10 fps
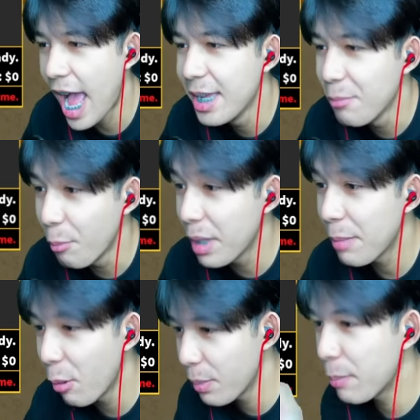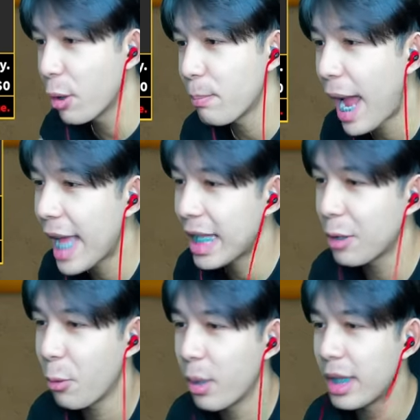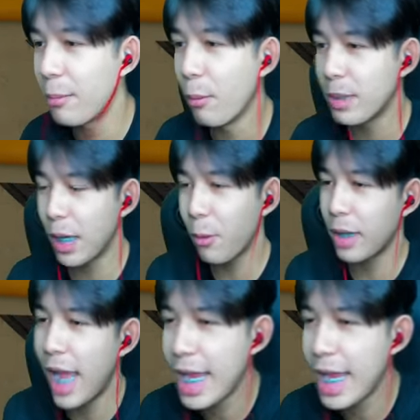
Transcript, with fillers: ผมมีผลพระนะทุกคนแต่ผมจะกดให้